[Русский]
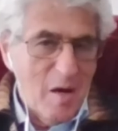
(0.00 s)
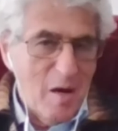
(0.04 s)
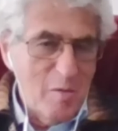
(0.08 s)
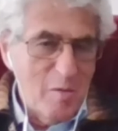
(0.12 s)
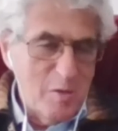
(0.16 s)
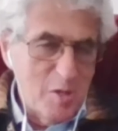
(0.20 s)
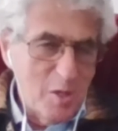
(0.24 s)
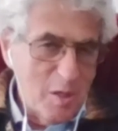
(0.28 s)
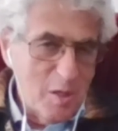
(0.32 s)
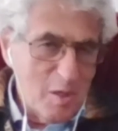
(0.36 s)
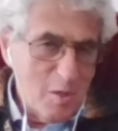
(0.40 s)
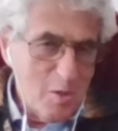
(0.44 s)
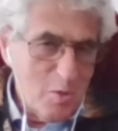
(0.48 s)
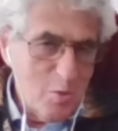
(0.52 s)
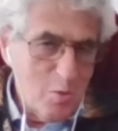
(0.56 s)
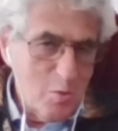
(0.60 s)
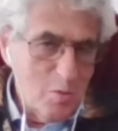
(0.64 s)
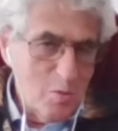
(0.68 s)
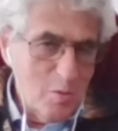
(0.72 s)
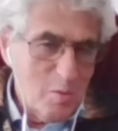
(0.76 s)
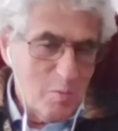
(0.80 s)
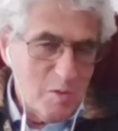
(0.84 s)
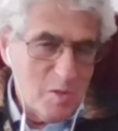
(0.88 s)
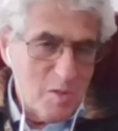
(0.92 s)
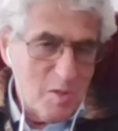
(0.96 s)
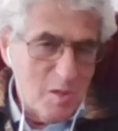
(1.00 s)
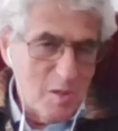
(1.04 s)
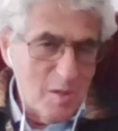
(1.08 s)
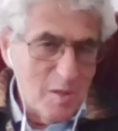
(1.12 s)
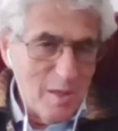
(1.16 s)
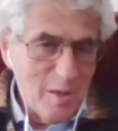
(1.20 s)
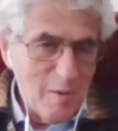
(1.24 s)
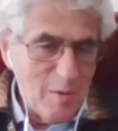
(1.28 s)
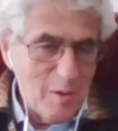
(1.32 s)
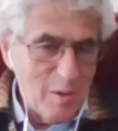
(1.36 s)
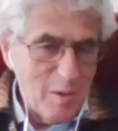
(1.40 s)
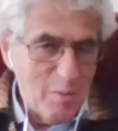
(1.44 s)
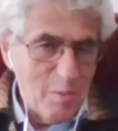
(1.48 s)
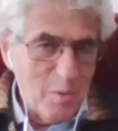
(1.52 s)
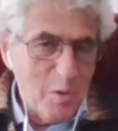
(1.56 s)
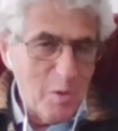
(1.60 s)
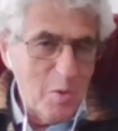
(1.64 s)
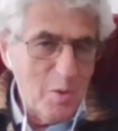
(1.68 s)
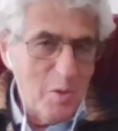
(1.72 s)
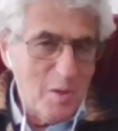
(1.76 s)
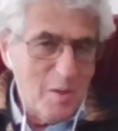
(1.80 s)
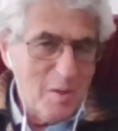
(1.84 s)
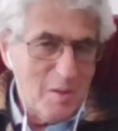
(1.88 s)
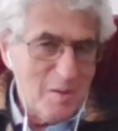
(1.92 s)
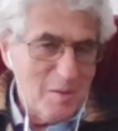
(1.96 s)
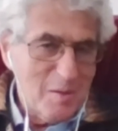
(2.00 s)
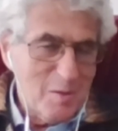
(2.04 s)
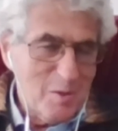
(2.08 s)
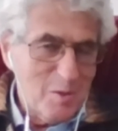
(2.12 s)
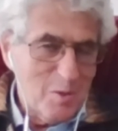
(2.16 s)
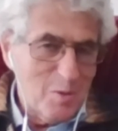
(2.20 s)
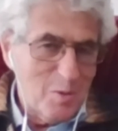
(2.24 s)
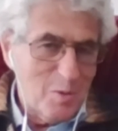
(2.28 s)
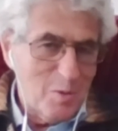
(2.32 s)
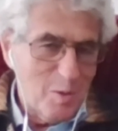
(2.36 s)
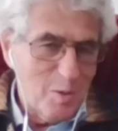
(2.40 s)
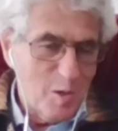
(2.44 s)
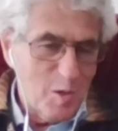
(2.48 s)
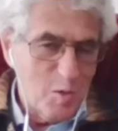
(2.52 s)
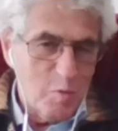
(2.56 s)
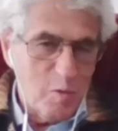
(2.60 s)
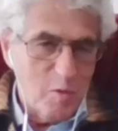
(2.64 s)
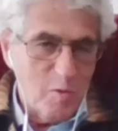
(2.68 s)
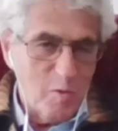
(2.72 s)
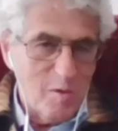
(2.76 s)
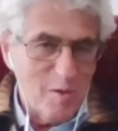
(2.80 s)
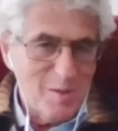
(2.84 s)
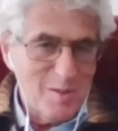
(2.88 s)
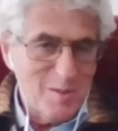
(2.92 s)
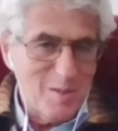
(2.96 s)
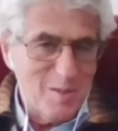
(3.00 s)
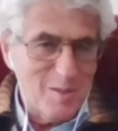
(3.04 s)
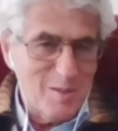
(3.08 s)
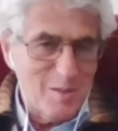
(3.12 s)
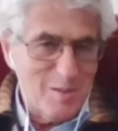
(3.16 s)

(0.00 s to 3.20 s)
А вообще я хочу написать довольно много, чего не успевал